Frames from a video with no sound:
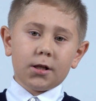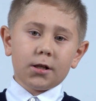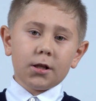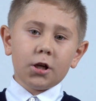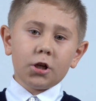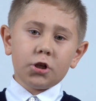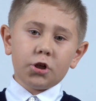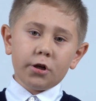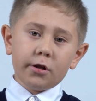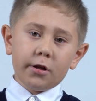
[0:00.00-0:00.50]

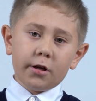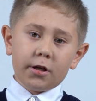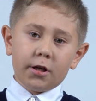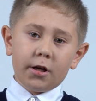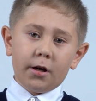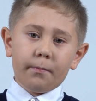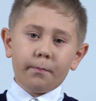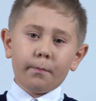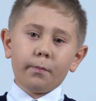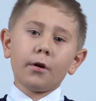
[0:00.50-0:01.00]
Сначала
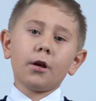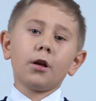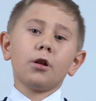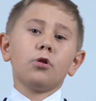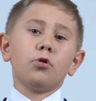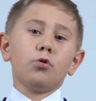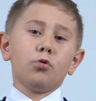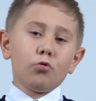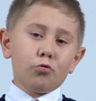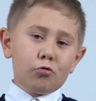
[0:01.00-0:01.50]
я
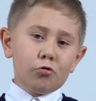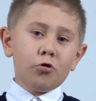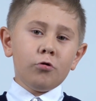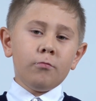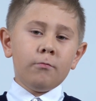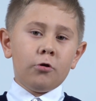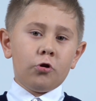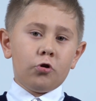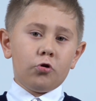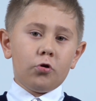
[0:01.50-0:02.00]

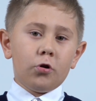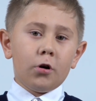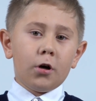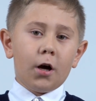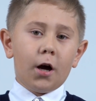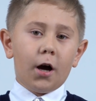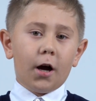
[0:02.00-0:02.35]
придумаю,